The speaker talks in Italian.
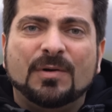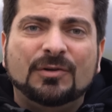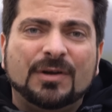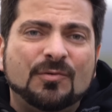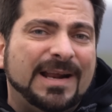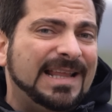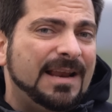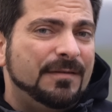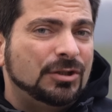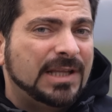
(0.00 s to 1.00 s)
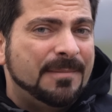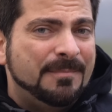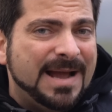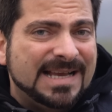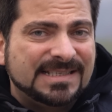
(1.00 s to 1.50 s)
quanto riguarda la velocità
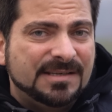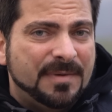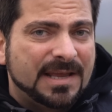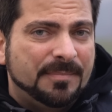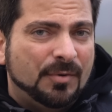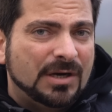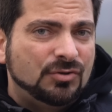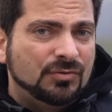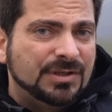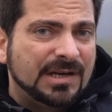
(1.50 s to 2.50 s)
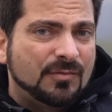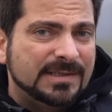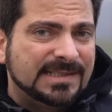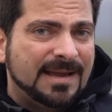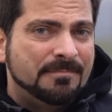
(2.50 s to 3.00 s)
massima che può raggiungere
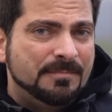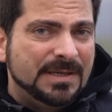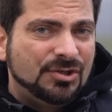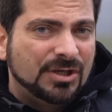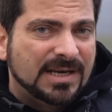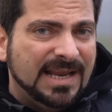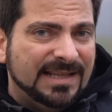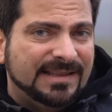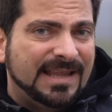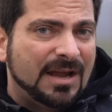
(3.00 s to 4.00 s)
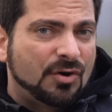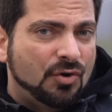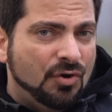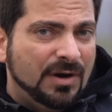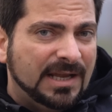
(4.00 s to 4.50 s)
questa bicicletta
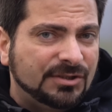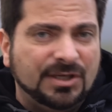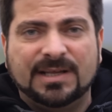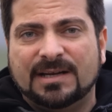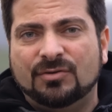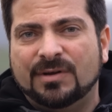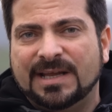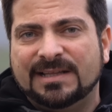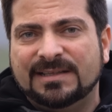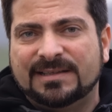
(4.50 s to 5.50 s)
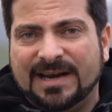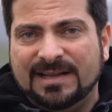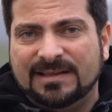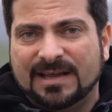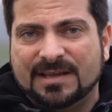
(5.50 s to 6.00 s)
con l'acceleratore è di
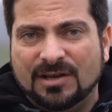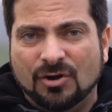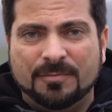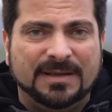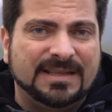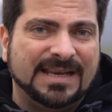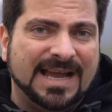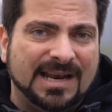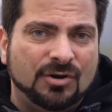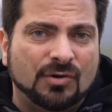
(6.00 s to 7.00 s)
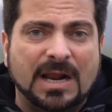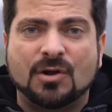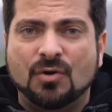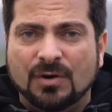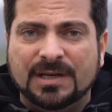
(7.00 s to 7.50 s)
30 km
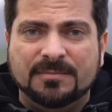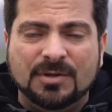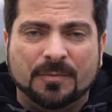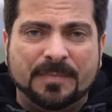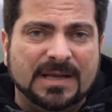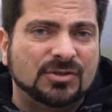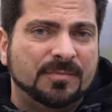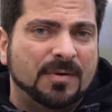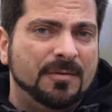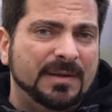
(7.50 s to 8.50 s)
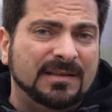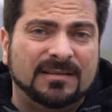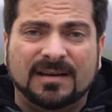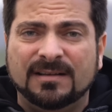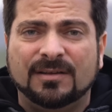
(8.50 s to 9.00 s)
all'ora con il mio peso,
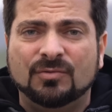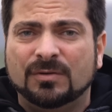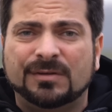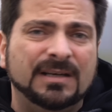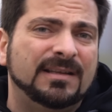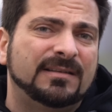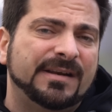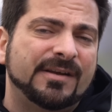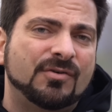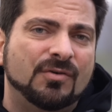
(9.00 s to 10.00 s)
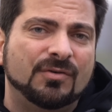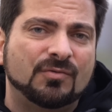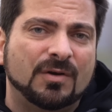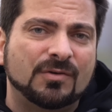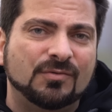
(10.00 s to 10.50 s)
probabilmente 32 o 33
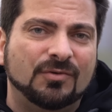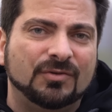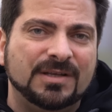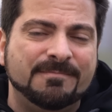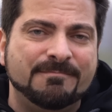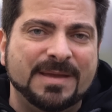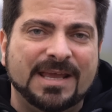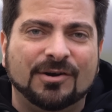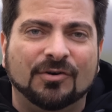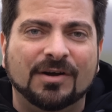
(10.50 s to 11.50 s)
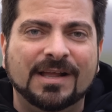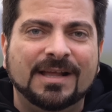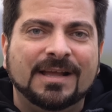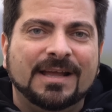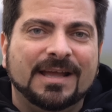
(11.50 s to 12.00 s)
con qualcuno di meno
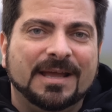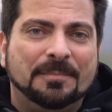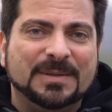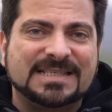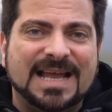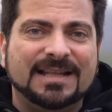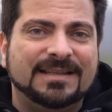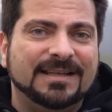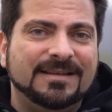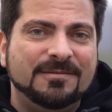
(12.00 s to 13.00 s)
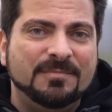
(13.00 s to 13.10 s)
eh, pesante di